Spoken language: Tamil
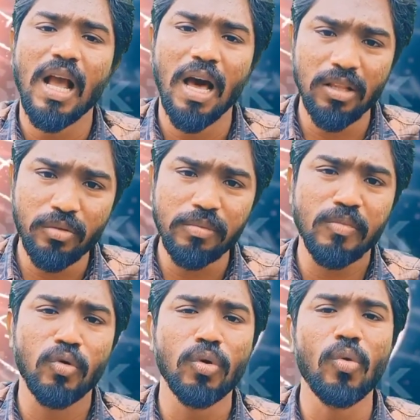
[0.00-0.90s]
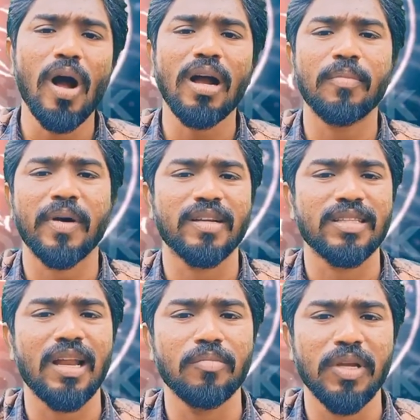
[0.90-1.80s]
அதுவும் குருவாக
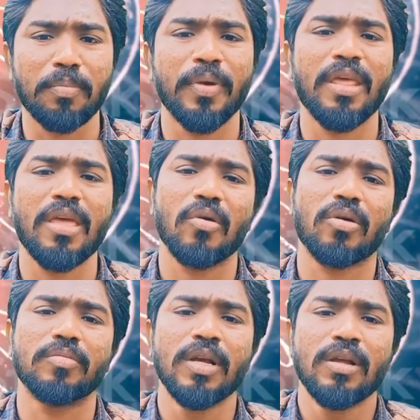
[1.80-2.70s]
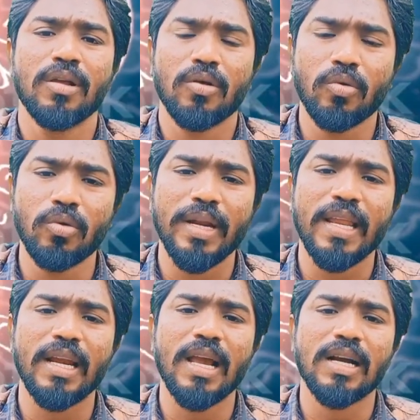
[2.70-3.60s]
பார்த்தால் மிகப்பெரிய யோகம் குரு
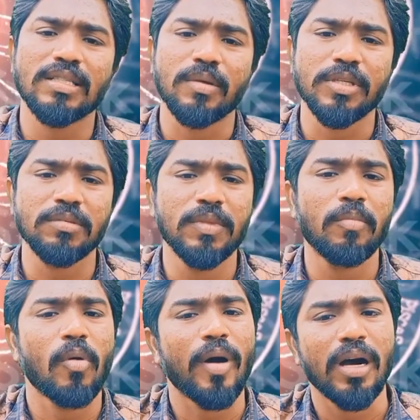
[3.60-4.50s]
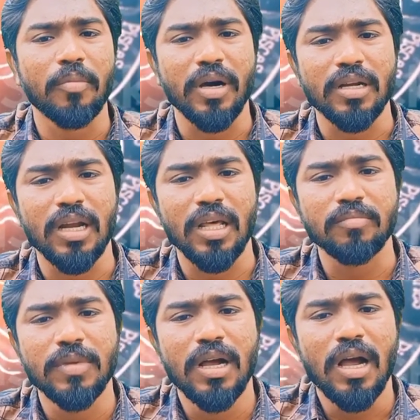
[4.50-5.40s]
நேரடியாக சமசத்தமமாக பார்க்கலாம்
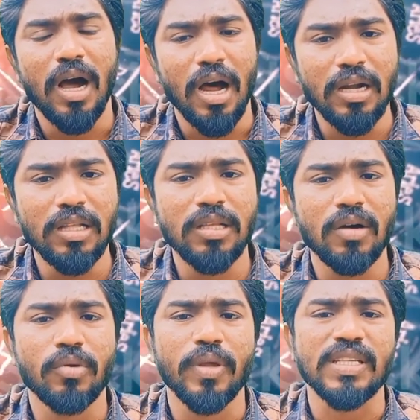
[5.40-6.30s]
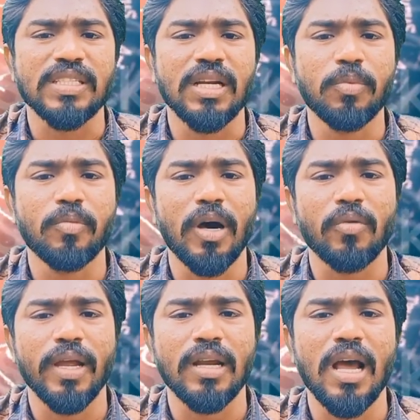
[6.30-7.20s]
அல்லது அவருடைய சிறப்பு
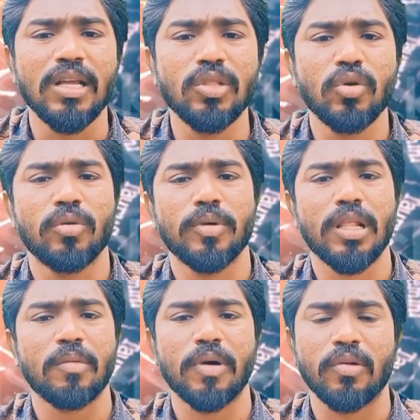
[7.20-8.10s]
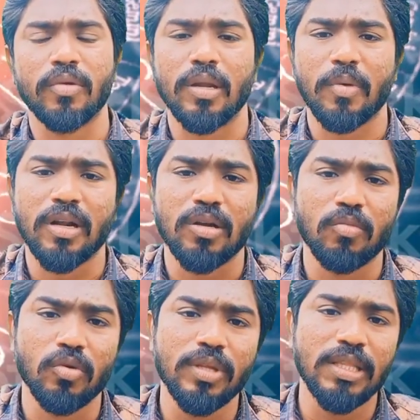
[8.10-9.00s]
பார்வையான ஐந்து ஒன்பதாம் பார்வையில
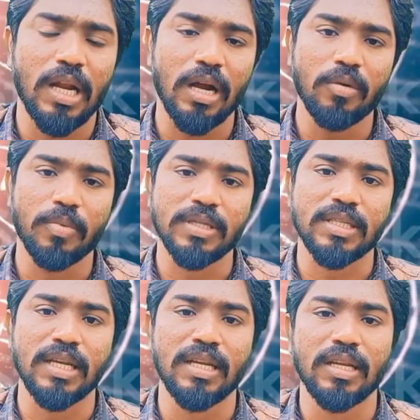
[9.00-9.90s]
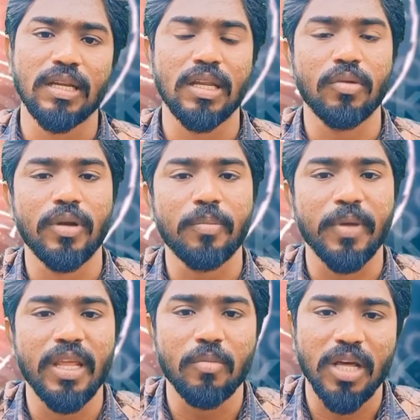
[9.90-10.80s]
பார்க்கும்பொழுது இந்த ராகு புல சனி இணைவுல
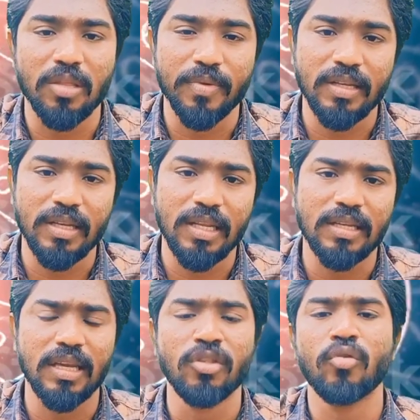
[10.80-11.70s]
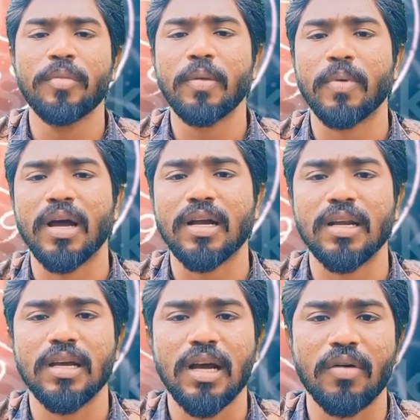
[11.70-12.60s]
பெரிய பாதிப்புகள் இல்லை எதுவுமே
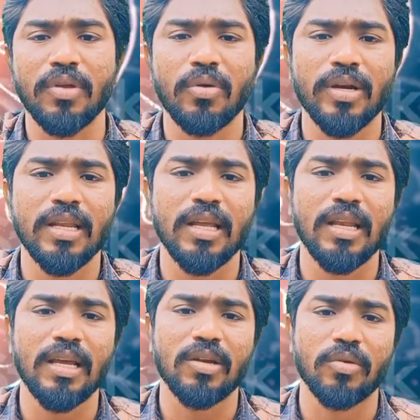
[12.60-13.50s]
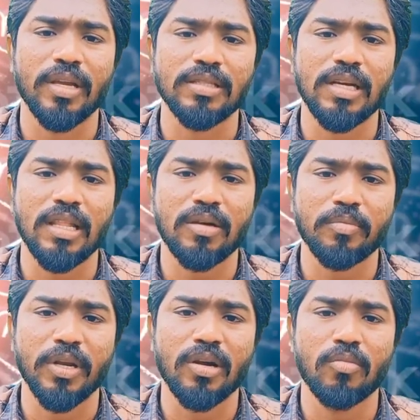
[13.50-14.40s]
பார்க்கல அவயோக நிலையில என்னுடைய ஜாதகம்
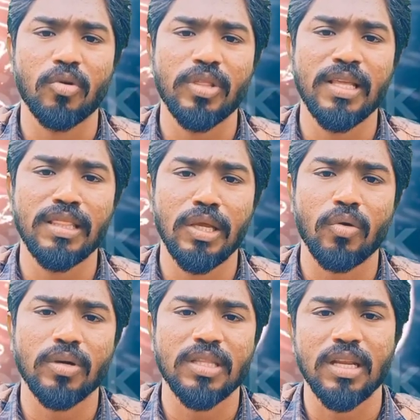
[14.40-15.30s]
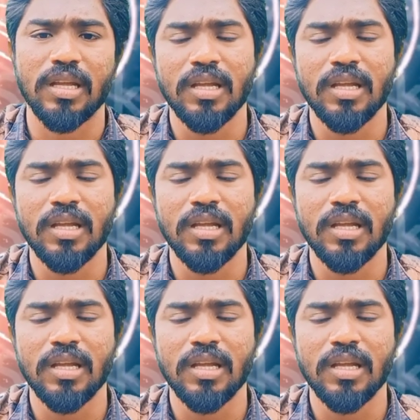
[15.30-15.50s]
பிறக்கும் பொழுது இந்த யோகத்துல